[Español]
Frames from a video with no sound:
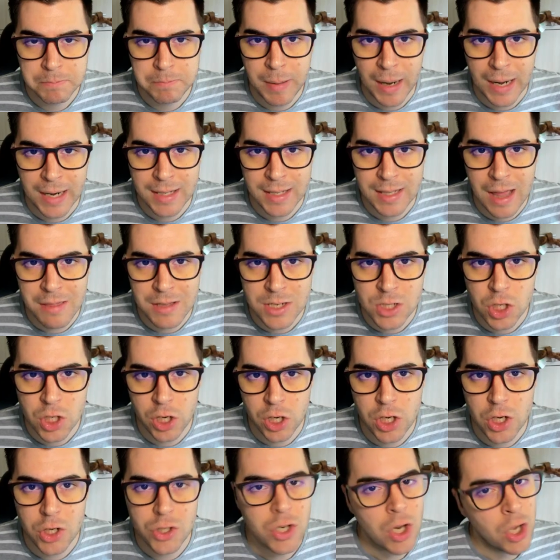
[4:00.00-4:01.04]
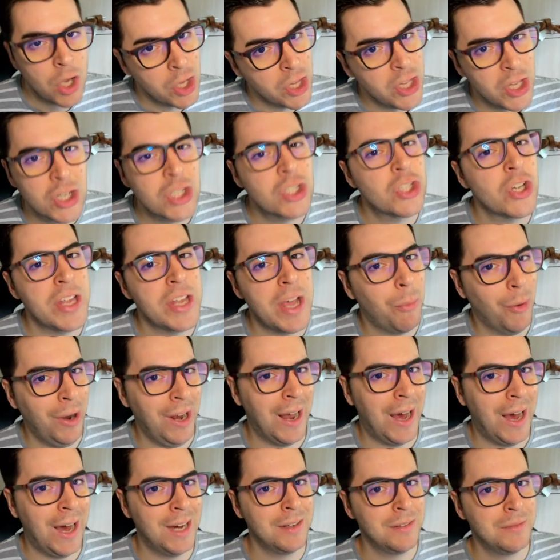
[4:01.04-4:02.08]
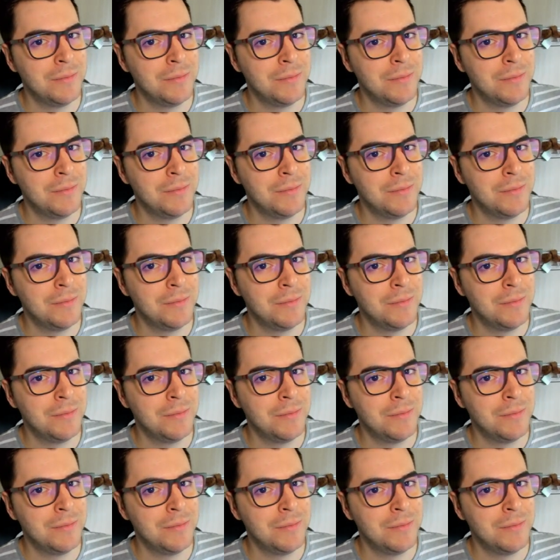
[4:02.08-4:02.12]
Pack de accesorios, yo soy abuela.